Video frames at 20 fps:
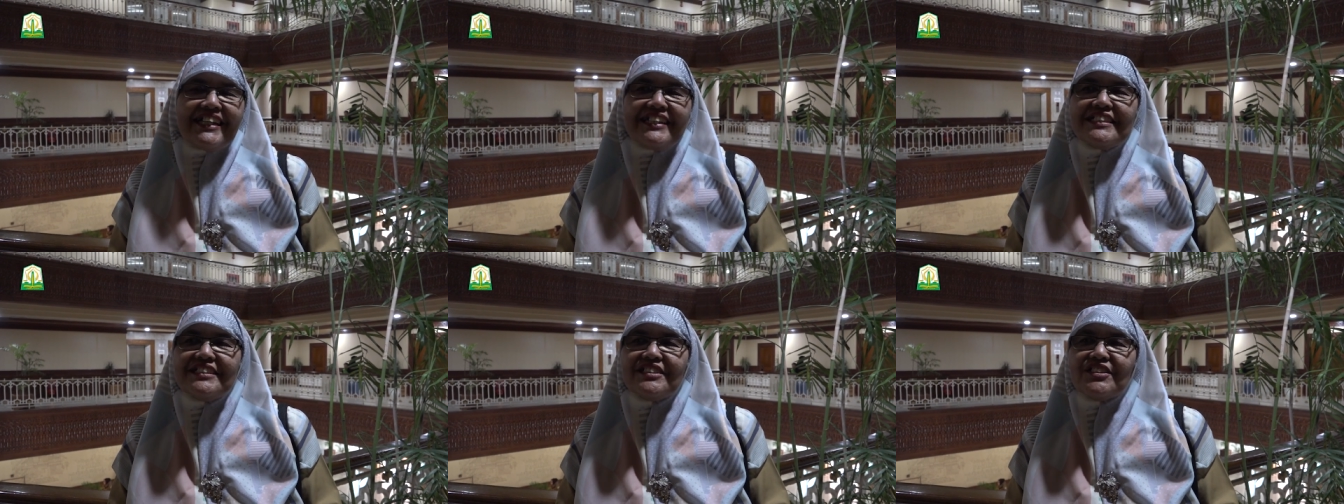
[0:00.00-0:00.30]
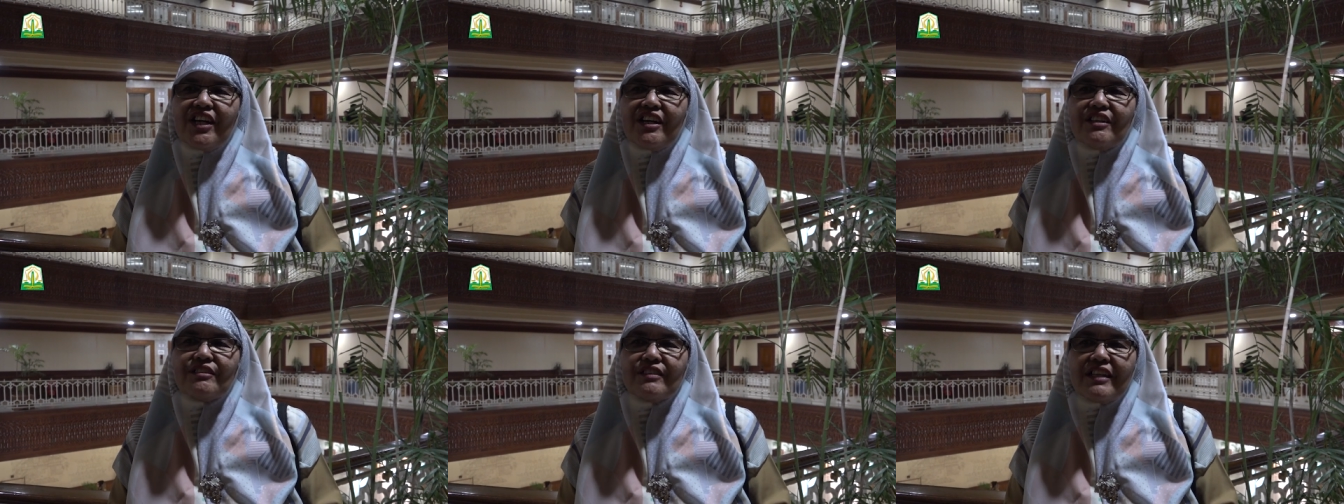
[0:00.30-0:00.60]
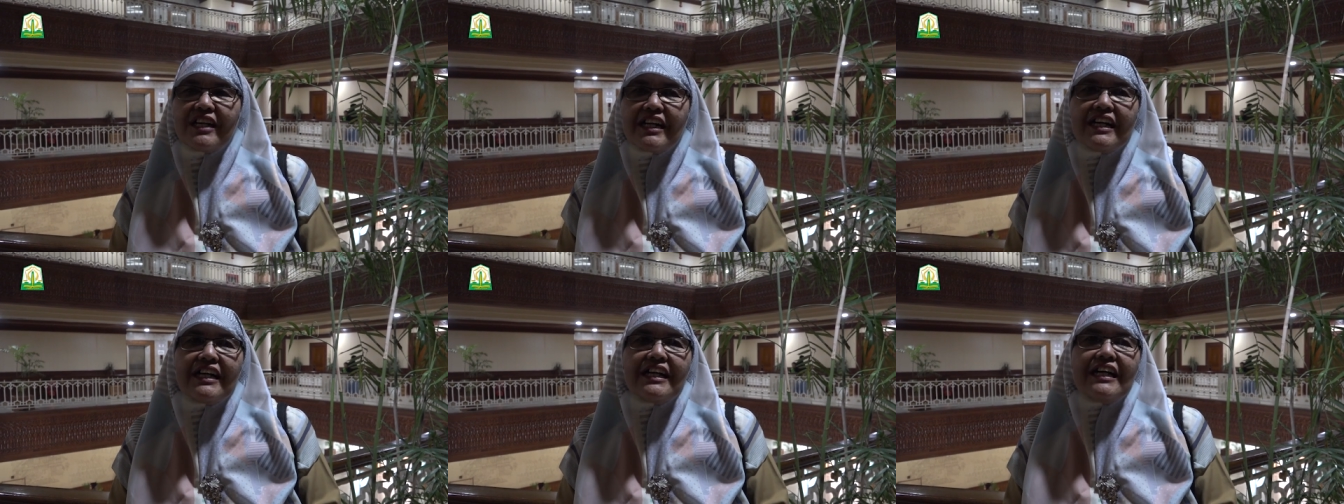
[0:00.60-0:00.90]
insya
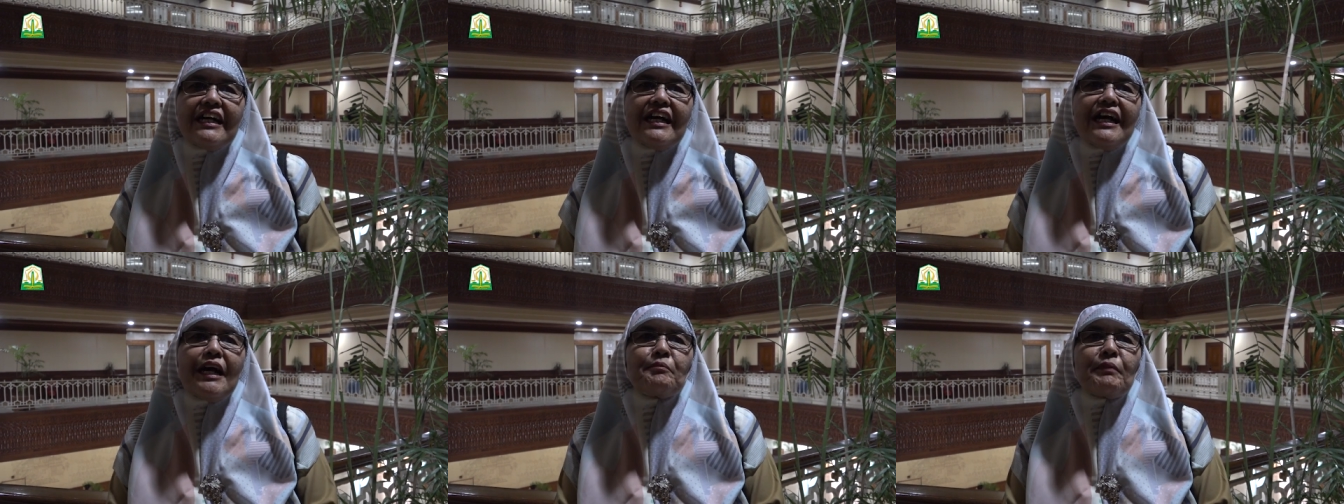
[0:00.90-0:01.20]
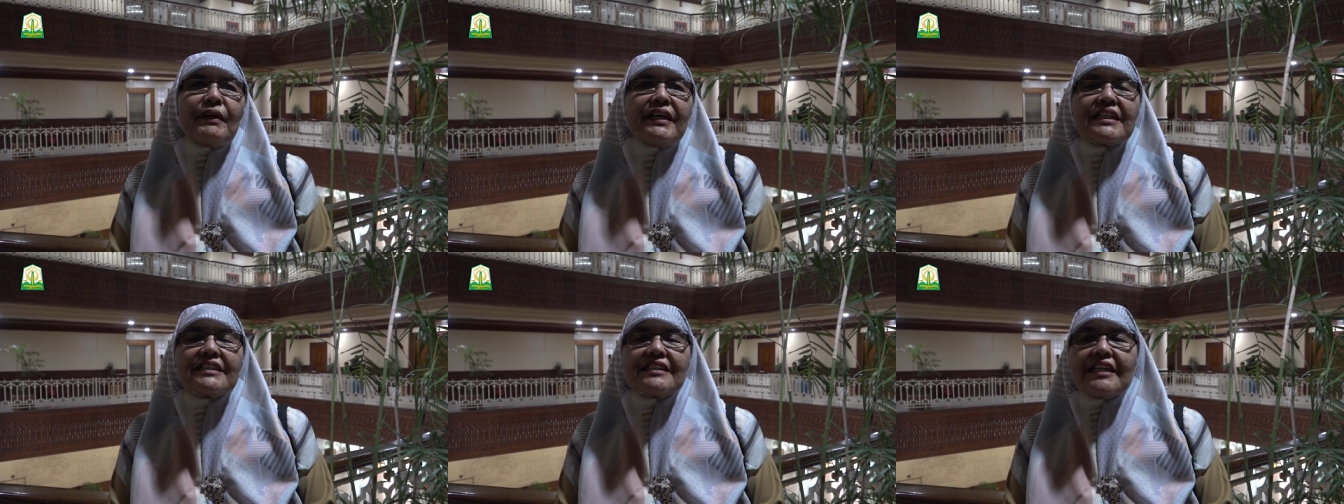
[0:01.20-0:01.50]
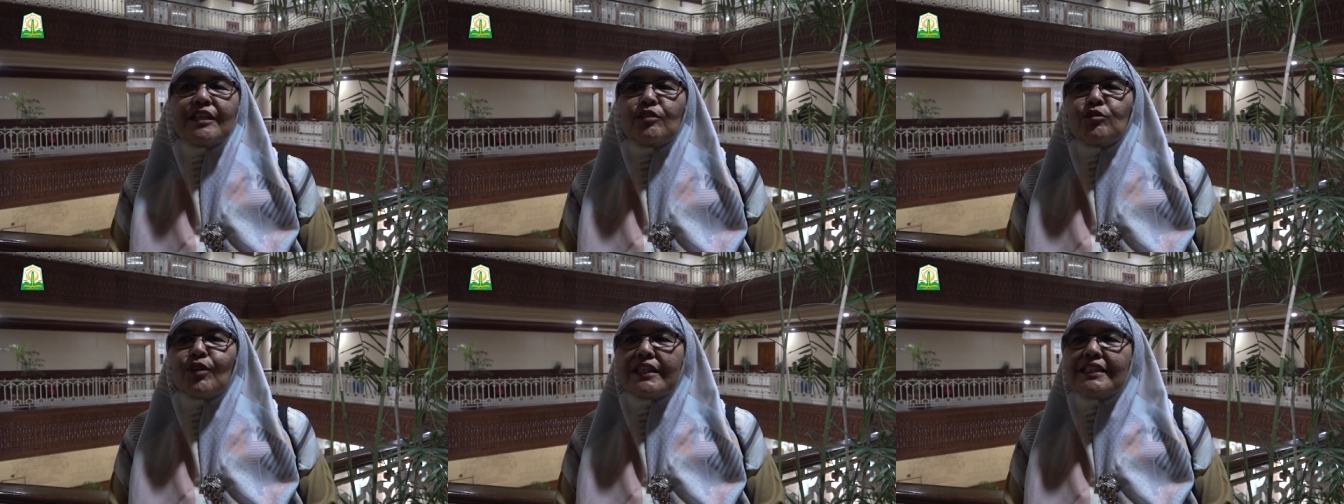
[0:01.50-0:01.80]
Allah apa yang
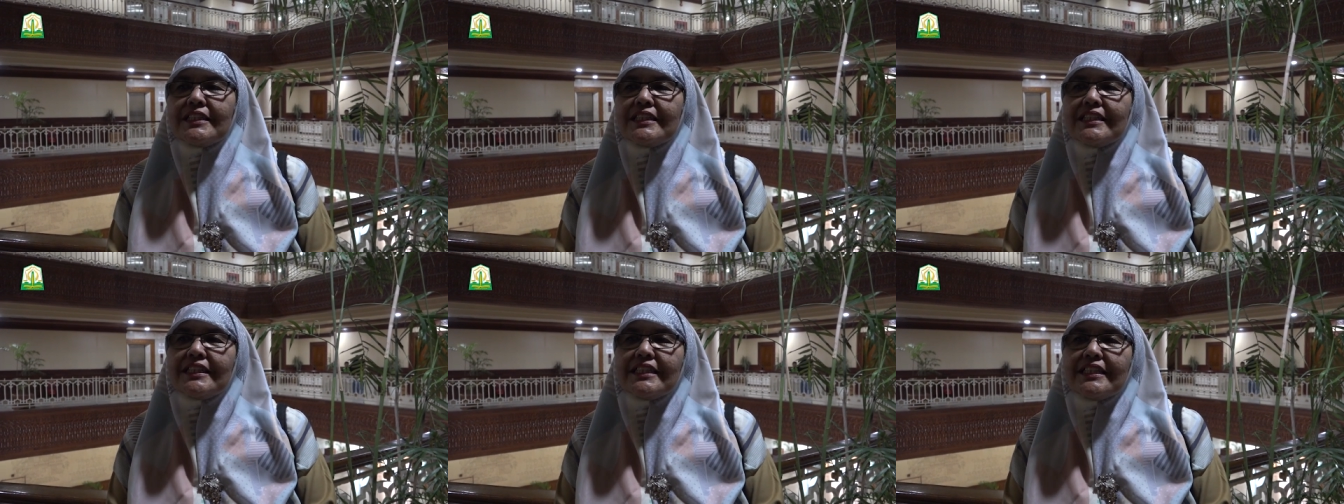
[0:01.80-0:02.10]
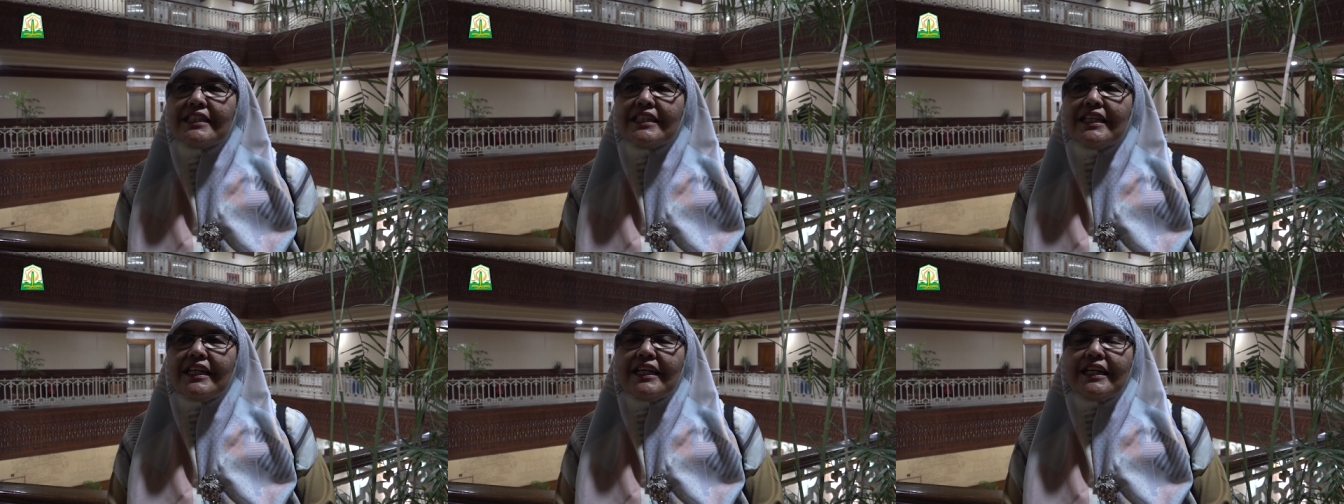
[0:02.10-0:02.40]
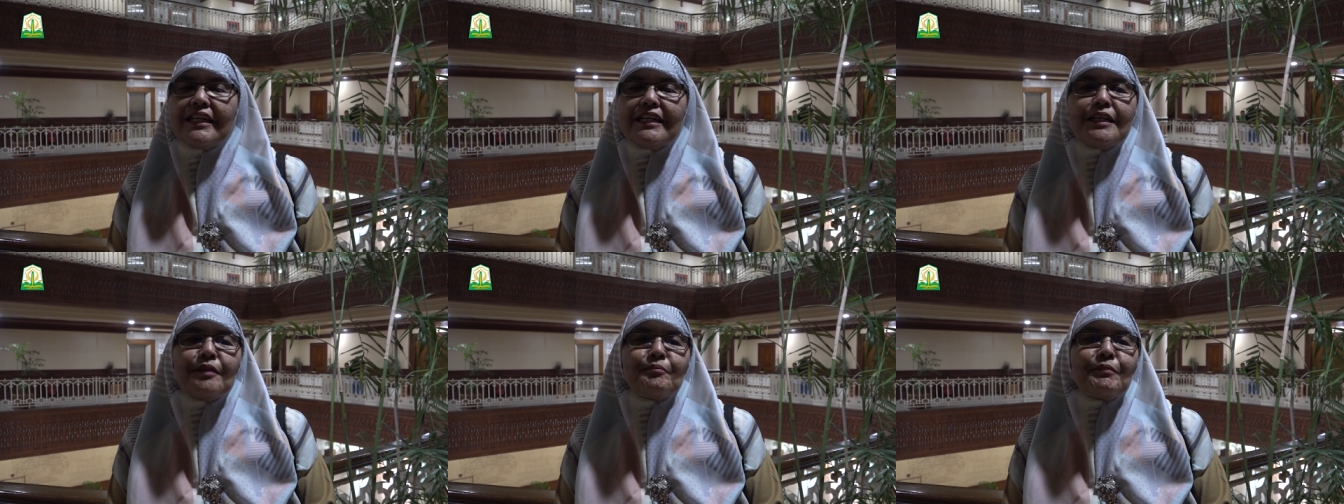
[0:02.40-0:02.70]
kita lakukan ini
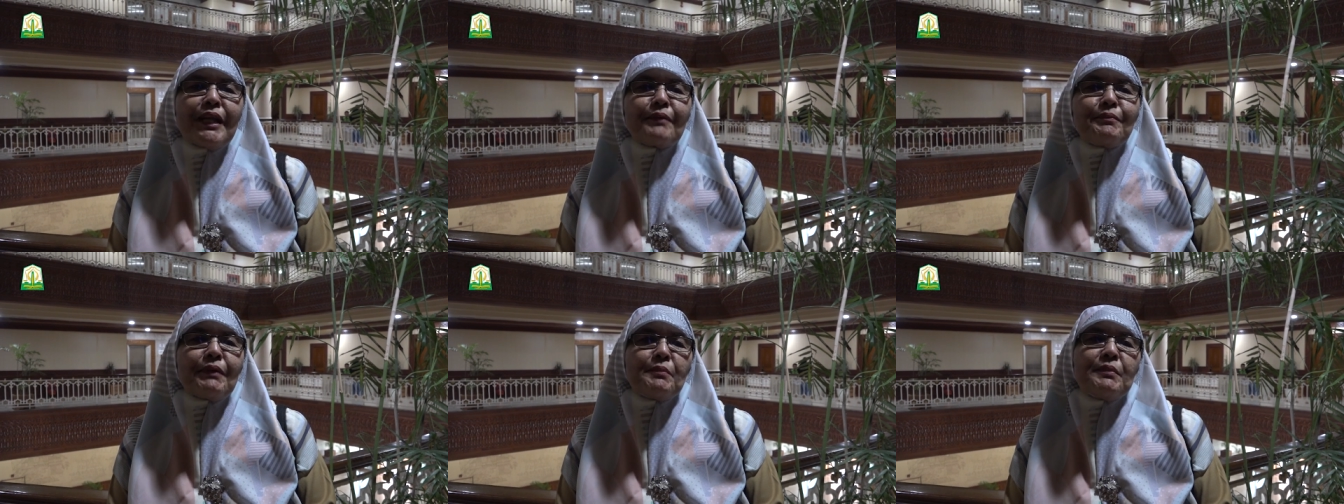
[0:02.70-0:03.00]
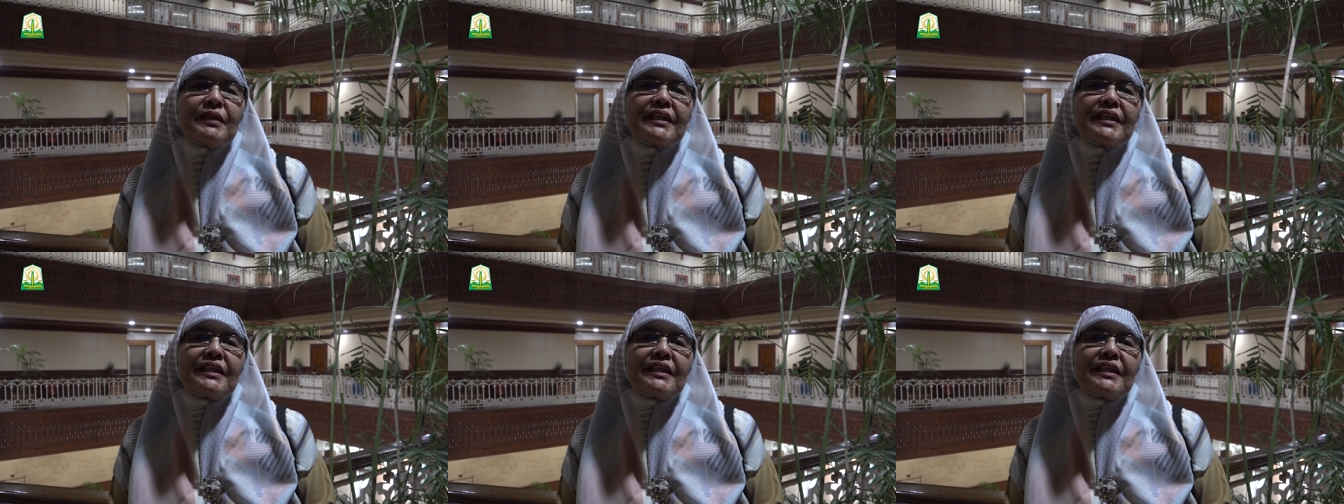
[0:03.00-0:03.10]
e, mendapat